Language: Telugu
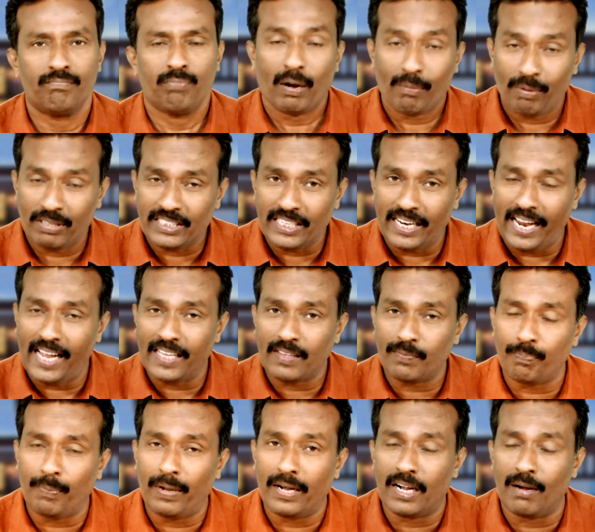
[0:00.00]

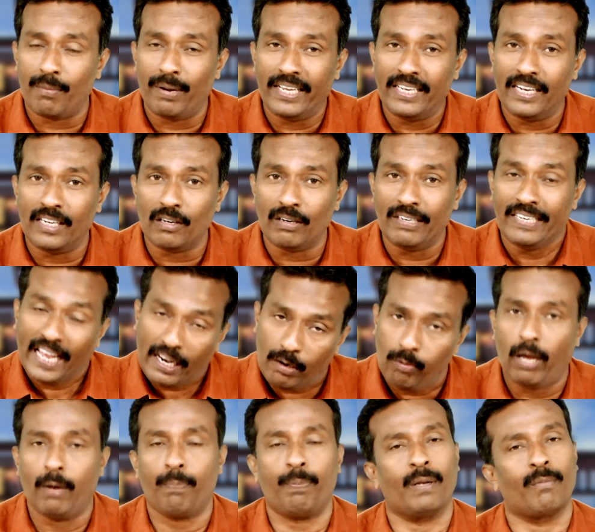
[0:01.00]
ప్రవచనాత్మకమైనటువంటి
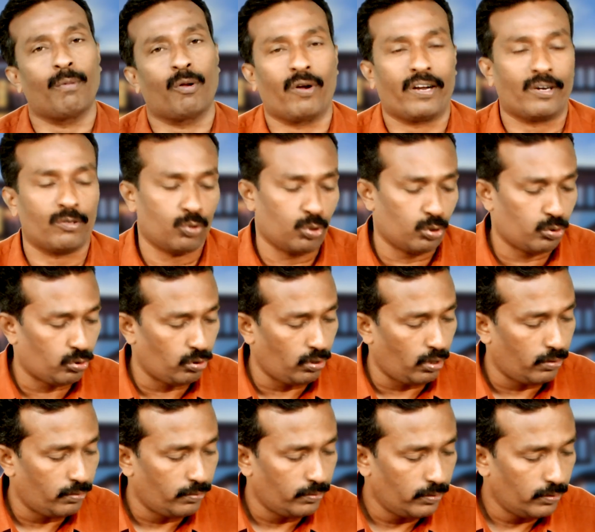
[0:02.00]
నెరవేర్పును మనం అక్కడ
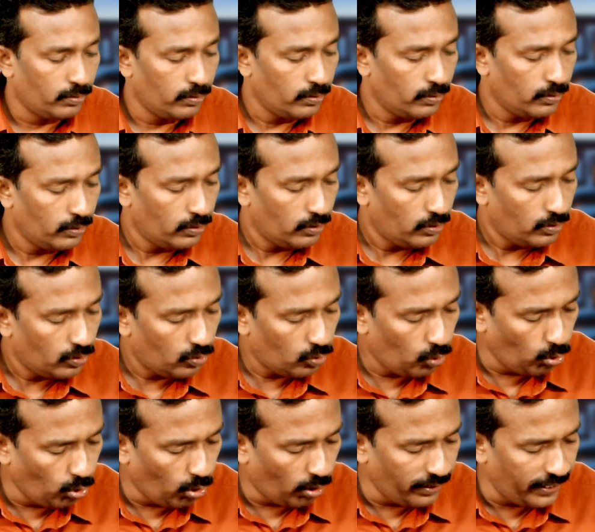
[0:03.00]
చూస్తున్నాం
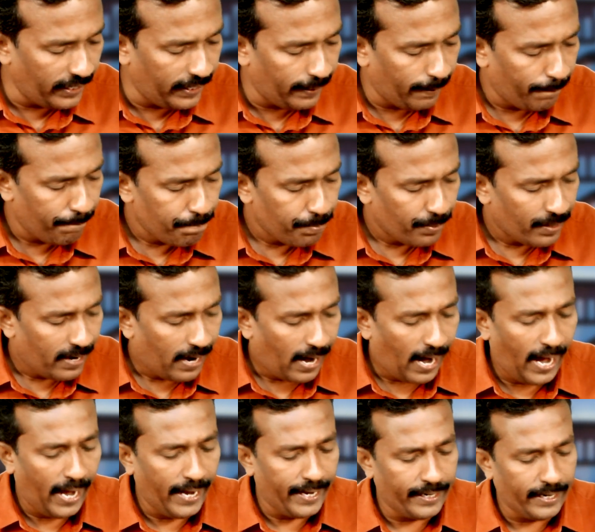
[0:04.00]
రెండోది
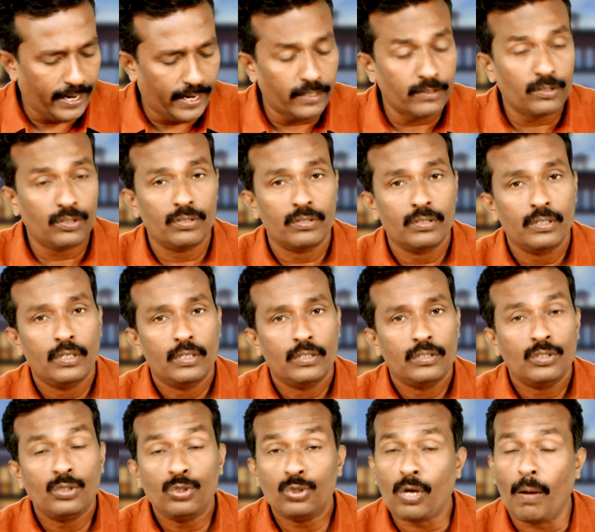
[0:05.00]
ఆయన
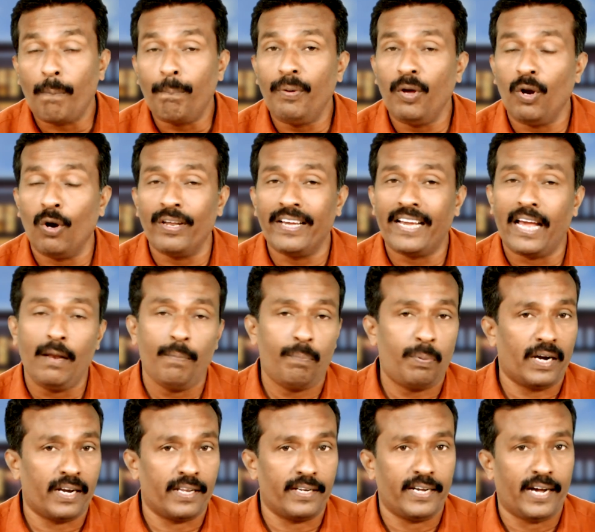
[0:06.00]
సభ్యులను
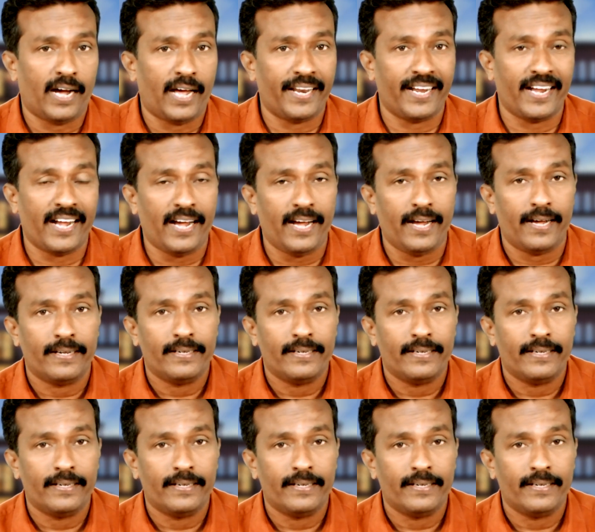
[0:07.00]
గలిపాడని అనగా